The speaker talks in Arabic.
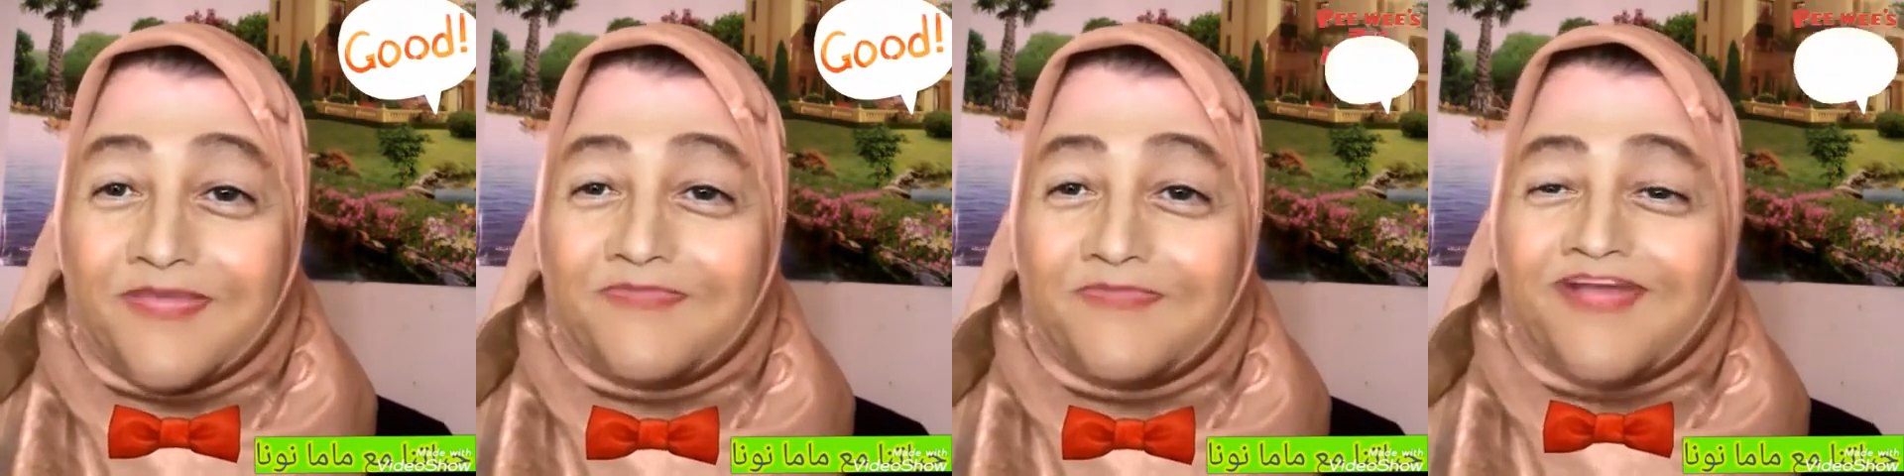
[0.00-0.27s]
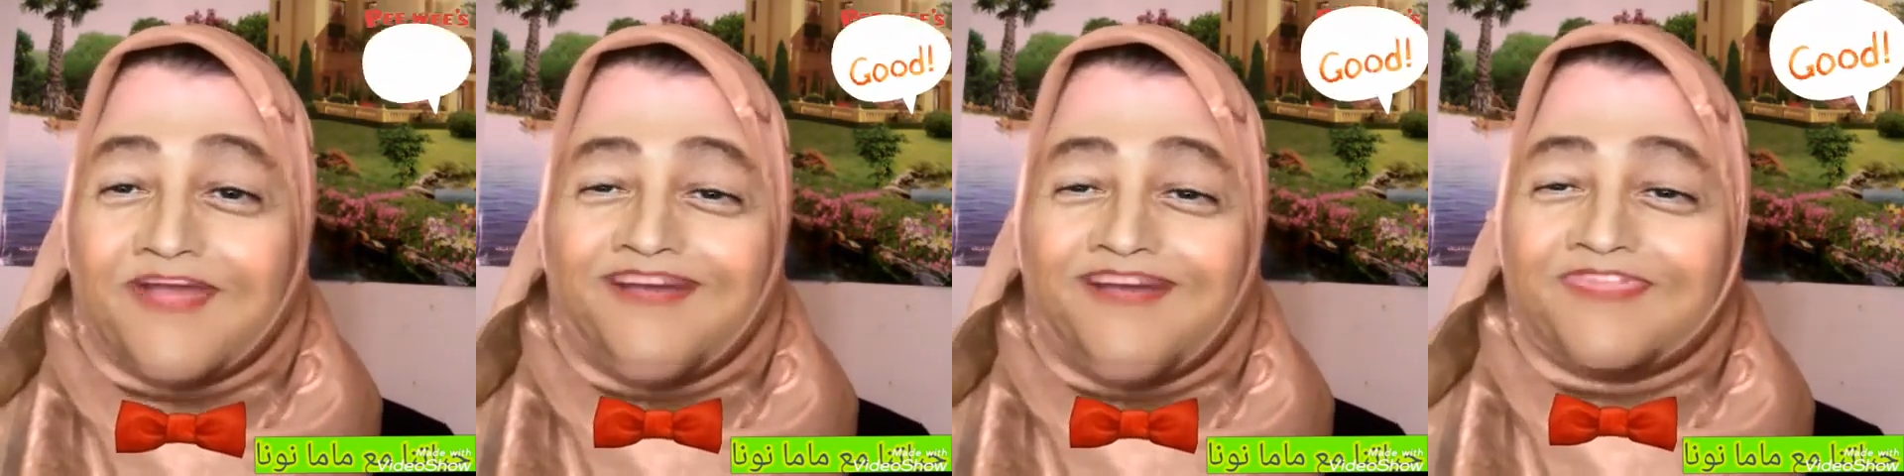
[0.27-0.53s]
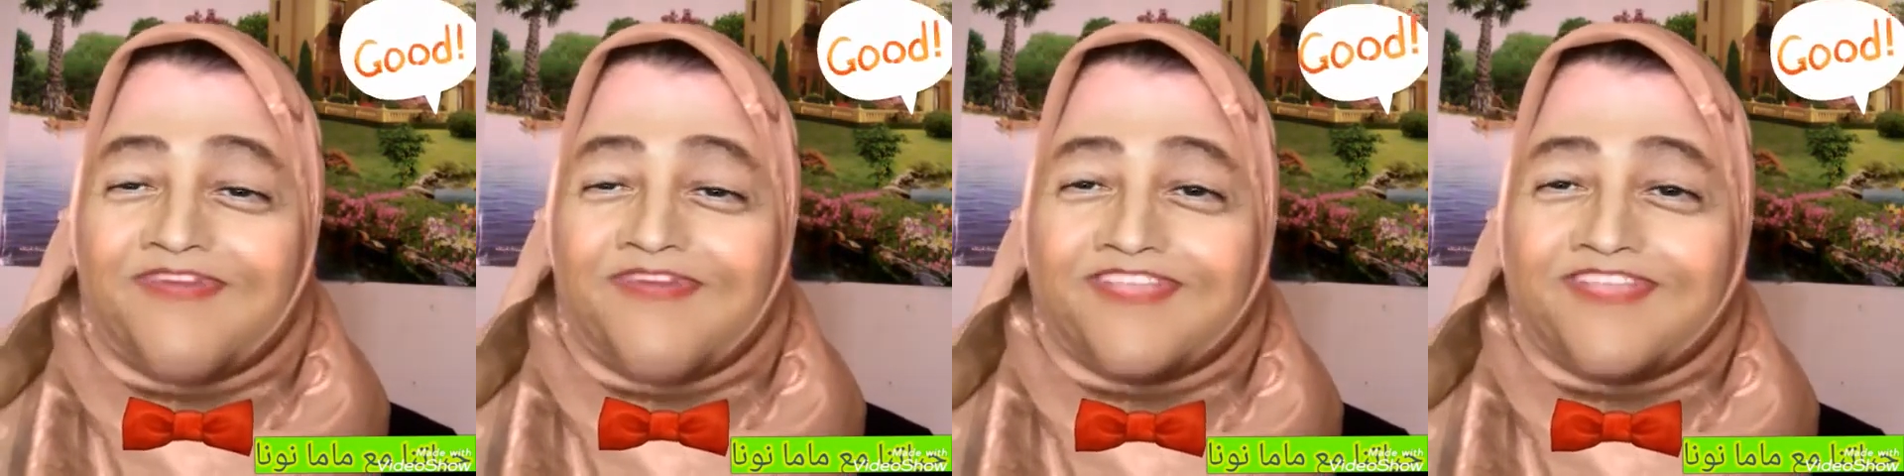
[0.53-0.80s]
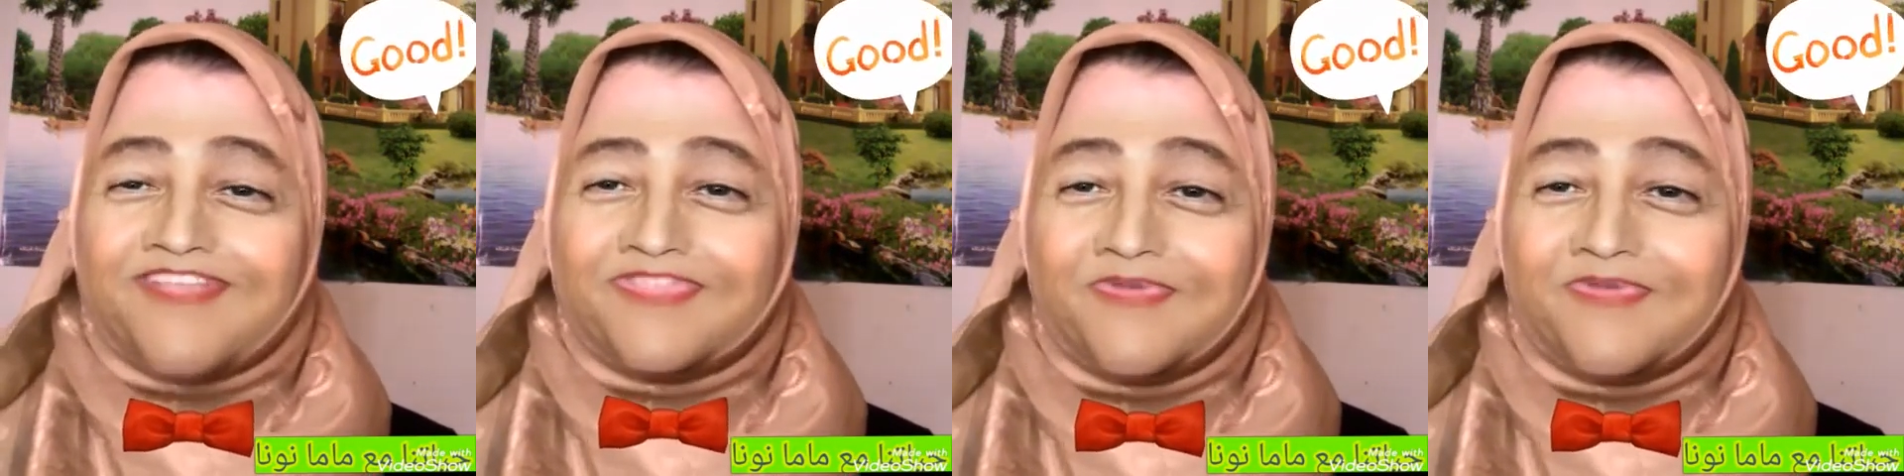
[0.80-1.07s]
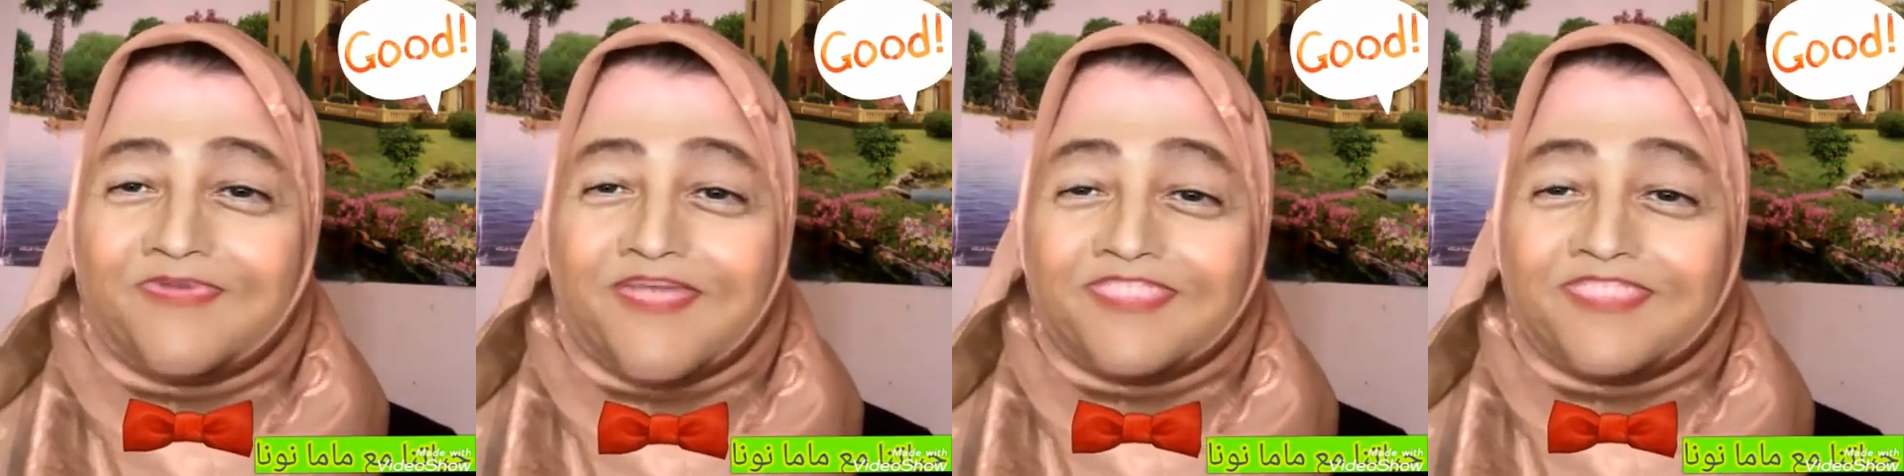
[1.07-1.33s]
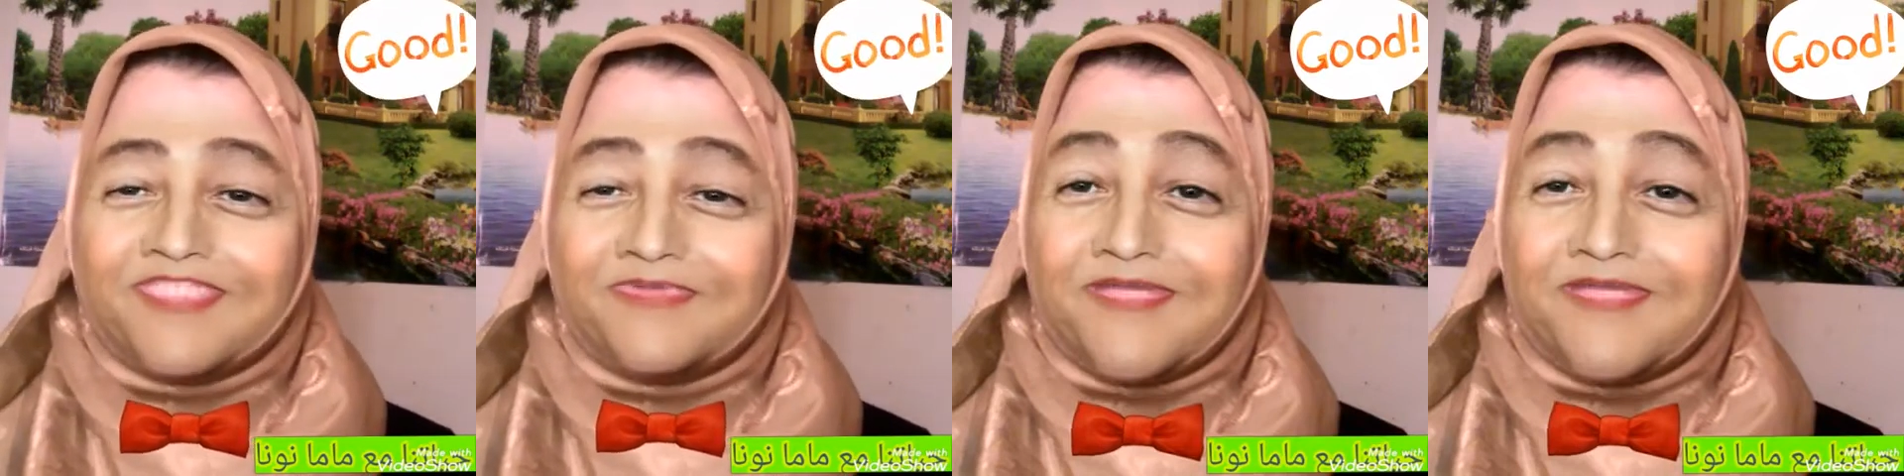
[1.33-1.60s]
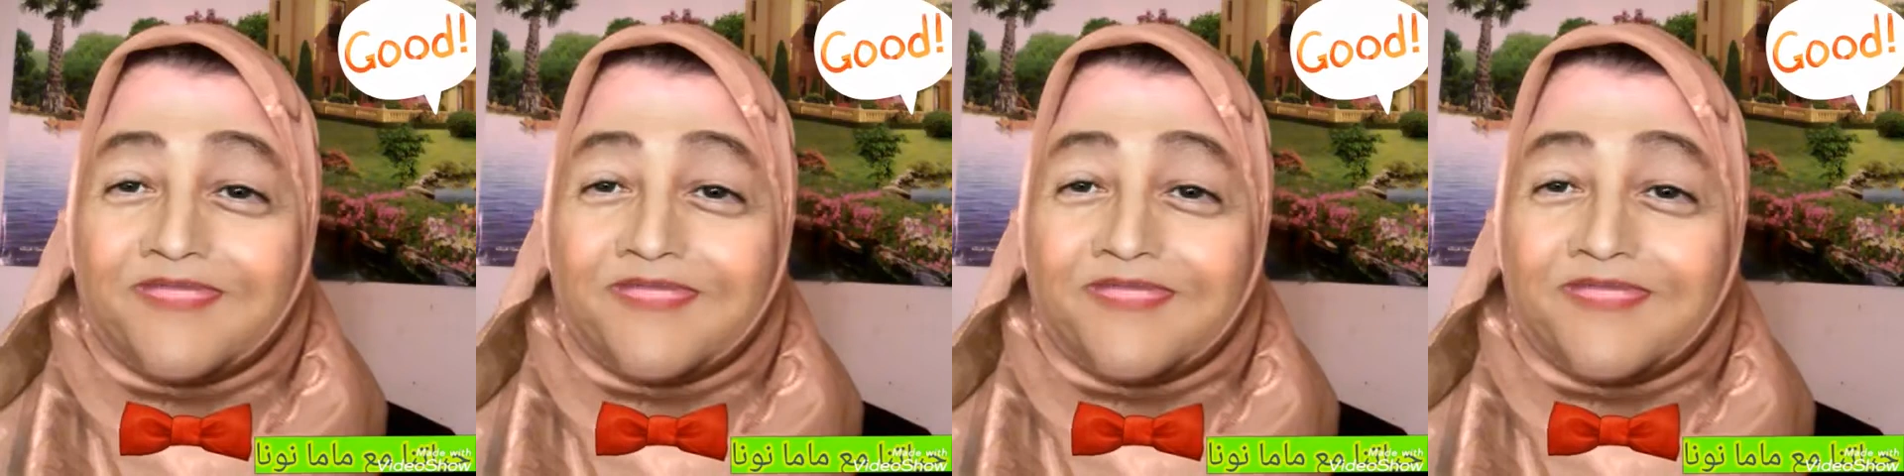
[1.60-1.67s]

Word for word: وحشتوني وحشتوني وحشتوني